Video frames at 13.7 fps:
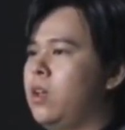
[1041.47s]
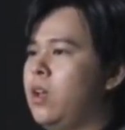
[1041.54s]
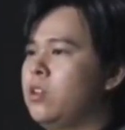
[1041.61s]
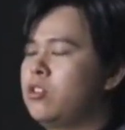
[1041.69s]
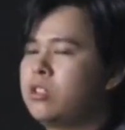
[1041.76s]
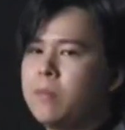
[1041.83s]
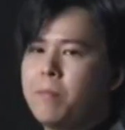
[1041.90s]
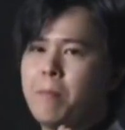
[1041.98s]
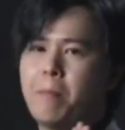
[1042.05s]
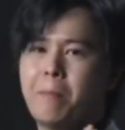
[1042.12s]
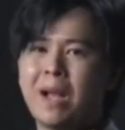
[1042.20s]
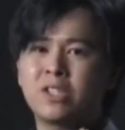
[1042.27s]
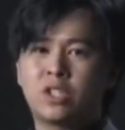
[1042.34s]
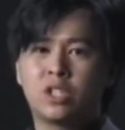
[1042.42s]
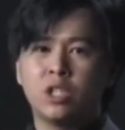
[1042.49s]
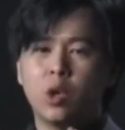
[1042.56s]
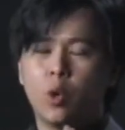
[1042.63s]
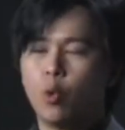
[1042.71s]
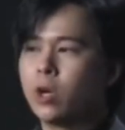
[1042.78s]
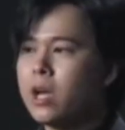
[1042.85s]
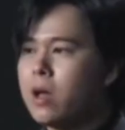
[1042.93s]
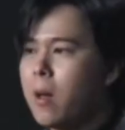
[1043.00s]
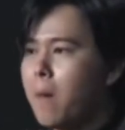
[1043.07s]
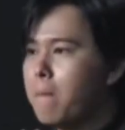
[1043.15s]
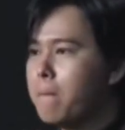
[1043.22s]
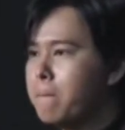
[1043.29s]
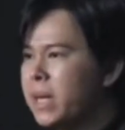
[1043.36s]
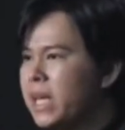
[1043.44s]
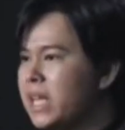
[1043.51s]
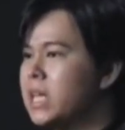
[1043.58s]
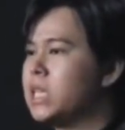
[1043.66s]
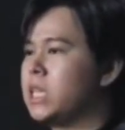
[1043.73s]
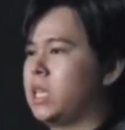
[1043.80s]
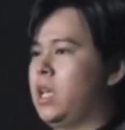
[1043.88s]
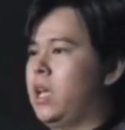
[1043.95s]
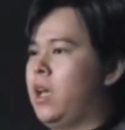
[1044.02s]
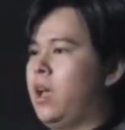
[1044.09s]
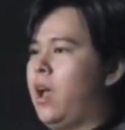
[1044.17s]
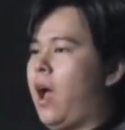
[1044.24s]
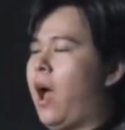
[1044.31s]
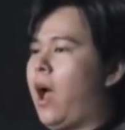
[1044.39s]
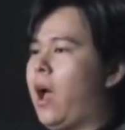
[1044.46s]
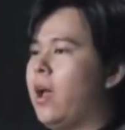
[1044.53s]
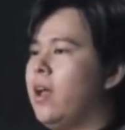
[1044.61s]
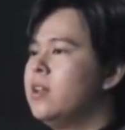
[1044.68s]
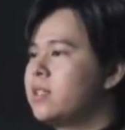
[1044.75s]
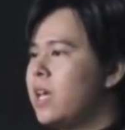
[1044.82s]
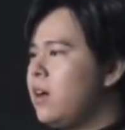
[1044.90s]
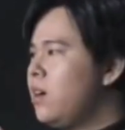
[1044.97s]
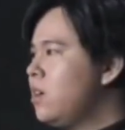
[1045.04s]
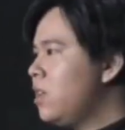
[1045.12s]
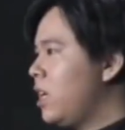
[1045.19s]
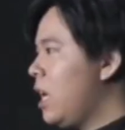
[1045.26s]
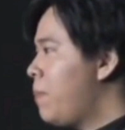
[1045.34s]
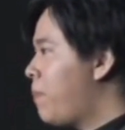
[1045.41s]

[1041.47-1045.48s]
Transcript: 就是八十五个 million，啊，在二零一